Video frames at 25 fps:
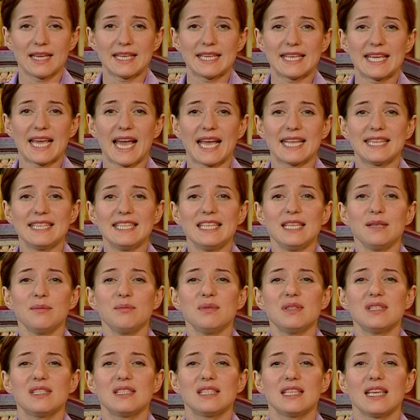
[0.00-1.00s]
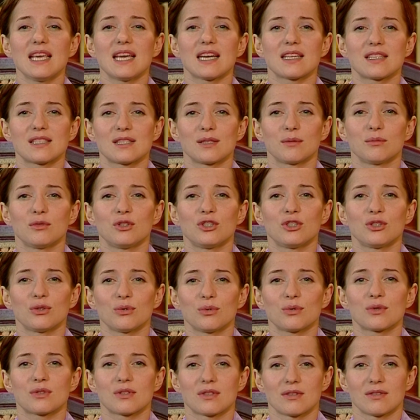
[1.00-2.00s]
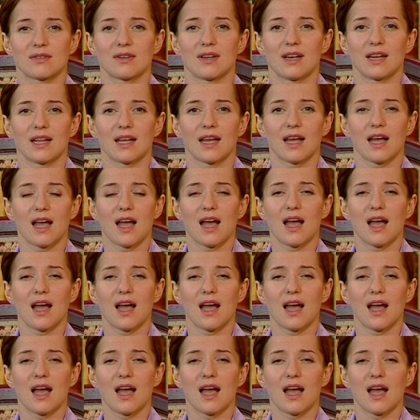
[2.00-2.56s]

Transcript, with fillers: и одним сердцем чувствовали,